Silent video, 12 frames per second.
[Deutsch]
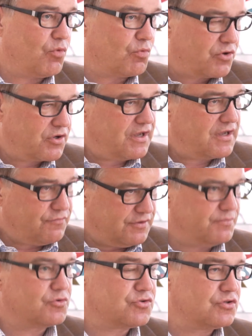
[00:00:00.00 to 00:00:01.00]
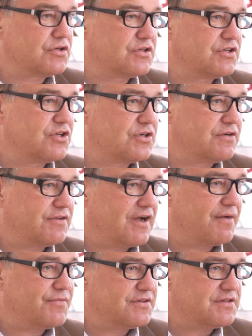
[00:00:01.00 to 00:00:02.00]
Und umgekehrt, wir müssen eine Gesellschaft
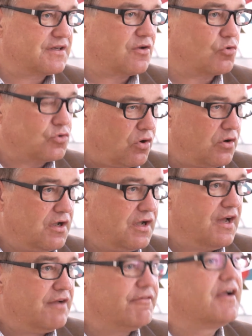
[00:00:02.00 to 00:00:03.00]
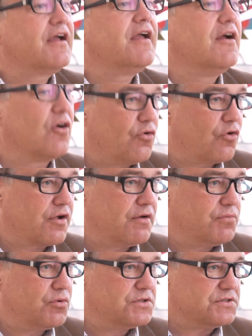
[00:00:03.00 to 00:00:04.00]
haben, die sagt, oh toll, wir kriegen auch neue
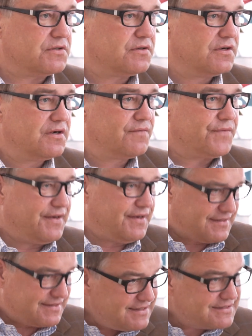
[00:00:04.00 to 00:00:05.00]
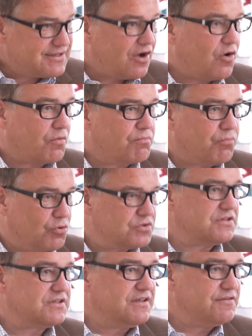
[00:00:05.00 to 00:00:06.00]
Impulse. Denn es ist auch
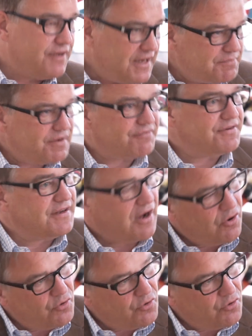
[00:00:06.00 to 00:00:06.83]
positiv, wenn immer wieder